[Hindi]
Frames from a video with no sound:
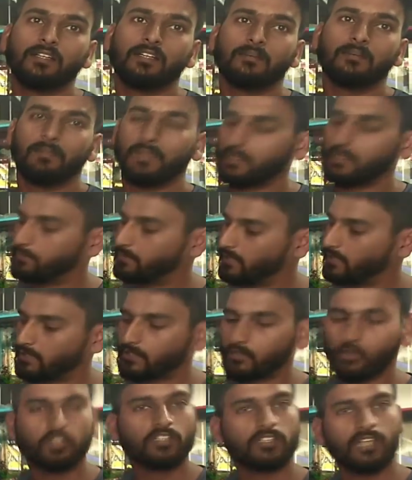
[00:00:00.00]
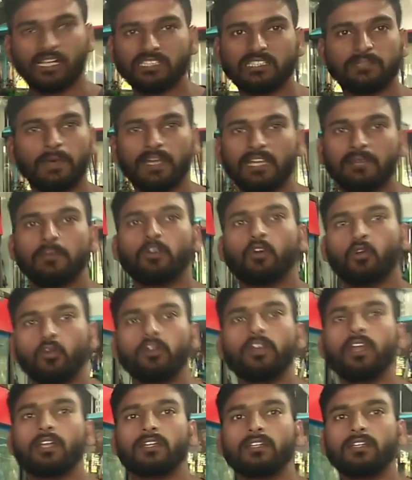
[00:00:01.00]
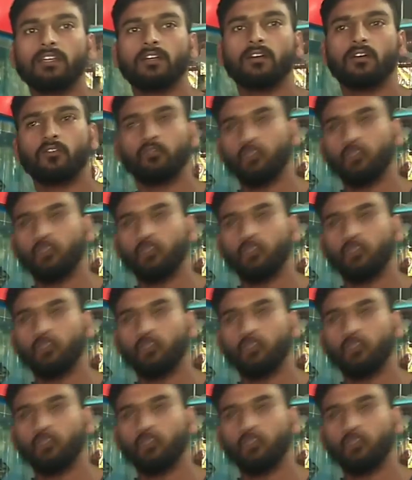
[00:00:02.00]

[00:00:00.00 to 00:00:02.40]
ठीक है क्योंकि ताजे पानी में क्लोरीन आती है